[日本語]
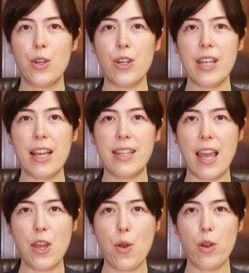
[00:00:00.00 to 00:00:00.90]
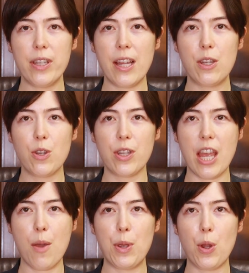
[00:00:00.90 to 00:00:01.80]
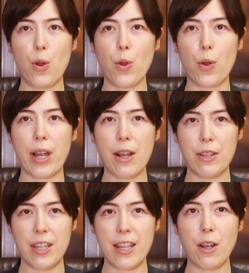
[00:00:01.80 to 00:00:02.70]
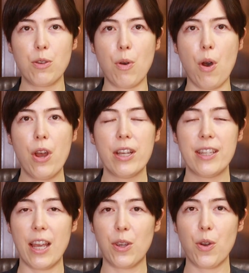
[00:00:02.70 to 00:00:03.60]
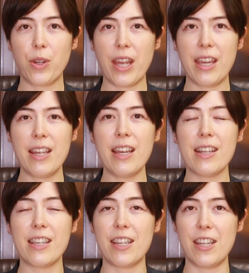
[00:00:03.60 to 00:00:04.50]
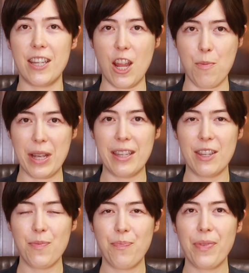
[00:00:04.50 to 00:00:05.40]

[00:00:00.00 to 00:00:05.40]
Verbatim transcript: 仲裁専用施設の整備等の各施策を積極的に実施しています